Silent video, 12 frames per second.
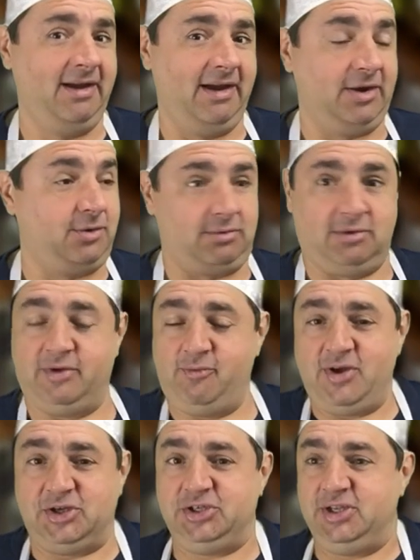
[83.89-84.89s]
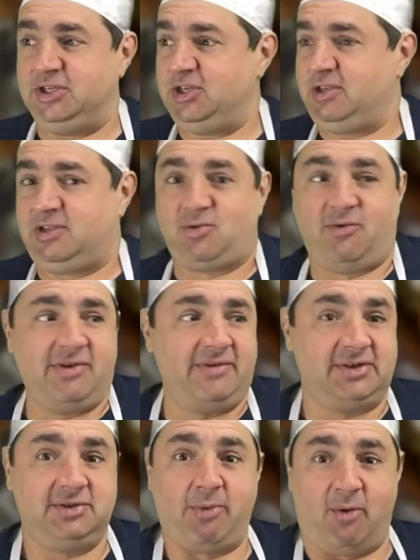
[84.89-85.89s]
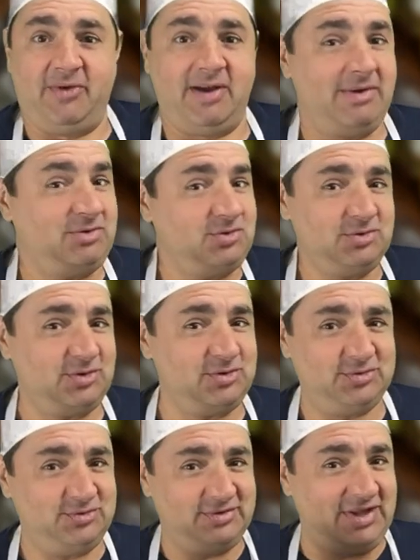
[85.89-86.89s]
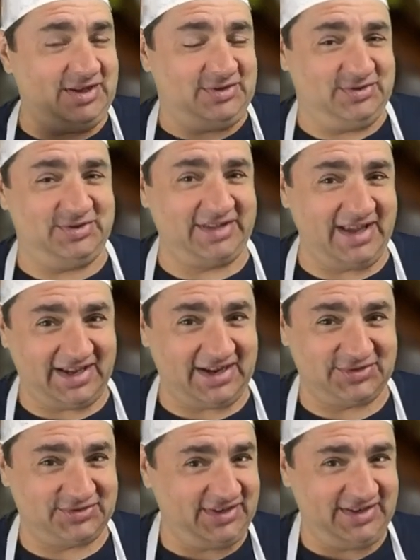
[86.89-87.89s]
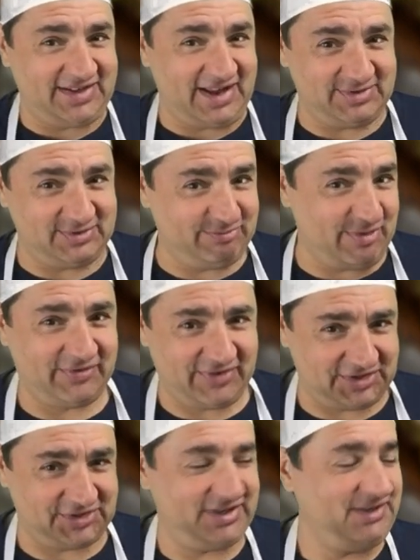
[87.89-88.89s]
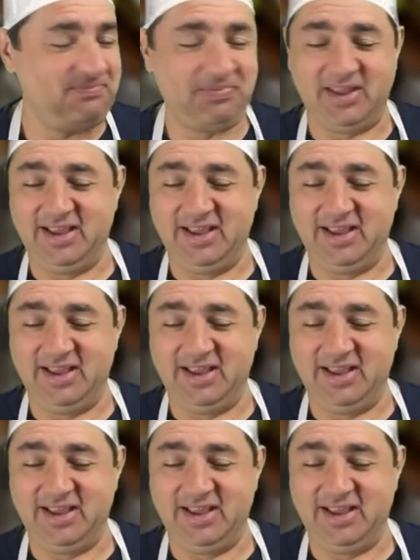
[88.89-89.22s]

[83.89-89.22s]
Écoute, le veau haché, déjà, qu'est-ce qu'on fait avec ça? Bon, on fait la même chose que du, steak haché, de la, du bœuf haché.